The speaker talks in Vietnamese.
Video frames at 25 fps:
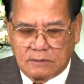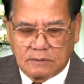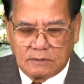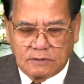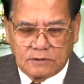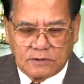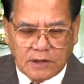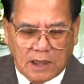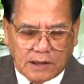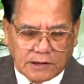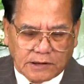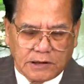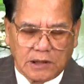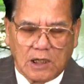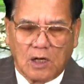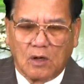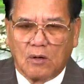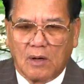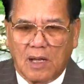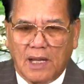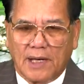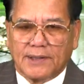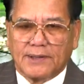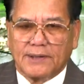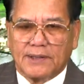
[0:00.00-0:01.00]
rất nhiều
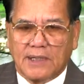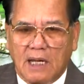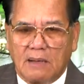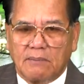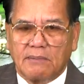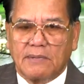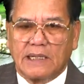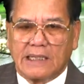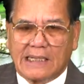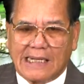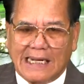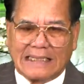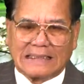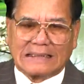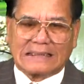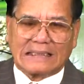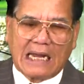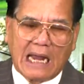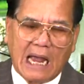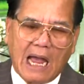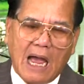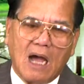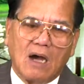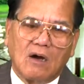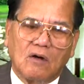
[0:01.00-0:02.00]
lần đã bị cảnh
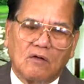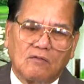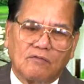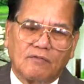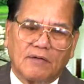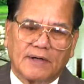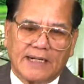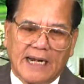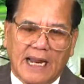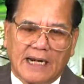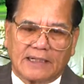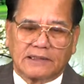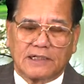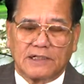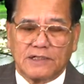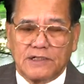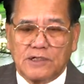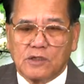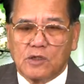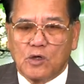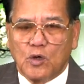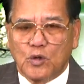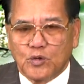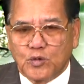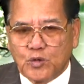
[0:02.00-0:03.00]
cáo và đặt ra
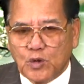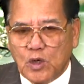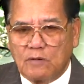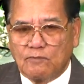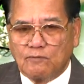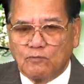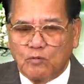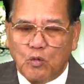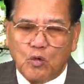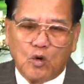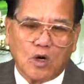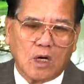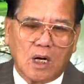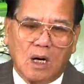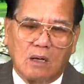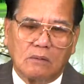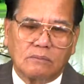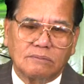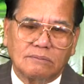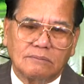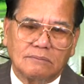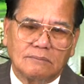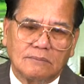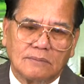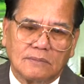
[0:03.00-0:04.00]
những câu chuyện vu
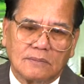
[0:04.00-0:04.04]
khống,